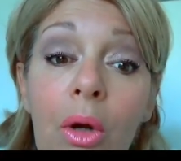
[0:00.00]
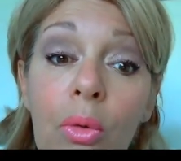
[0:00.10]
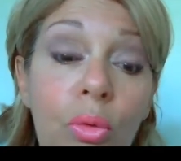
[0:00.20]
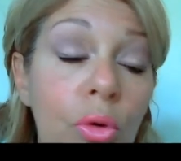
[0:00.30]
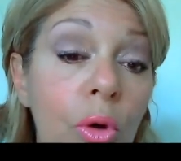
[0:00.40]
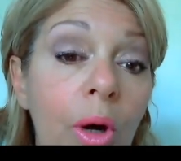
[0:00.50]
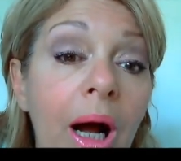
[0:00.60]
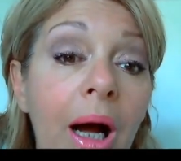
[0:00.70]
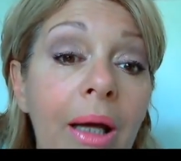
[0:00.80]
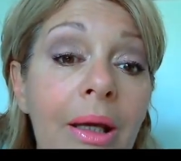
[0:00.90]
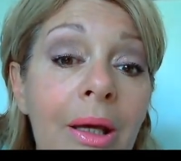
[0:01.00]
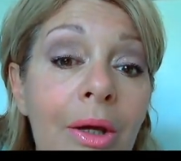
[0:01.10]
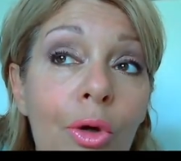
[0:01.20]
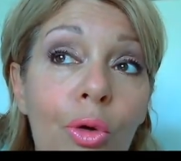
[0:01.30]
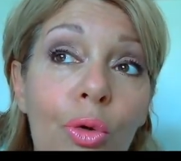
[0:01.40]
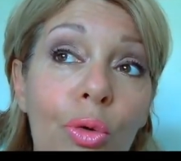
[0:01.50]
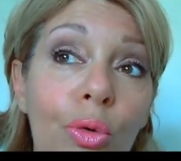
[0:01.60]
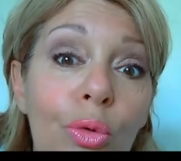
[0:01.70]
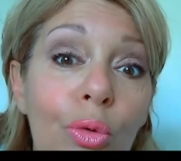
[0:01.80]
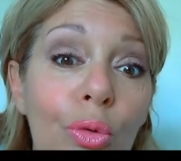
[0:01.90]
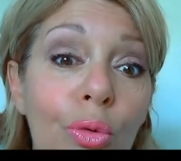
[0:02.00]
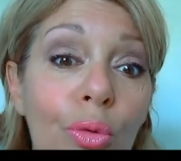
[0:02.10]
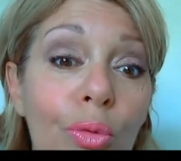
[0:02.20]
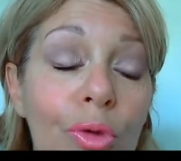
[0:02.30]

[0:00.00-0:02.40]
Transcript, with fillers: ou corail, euh,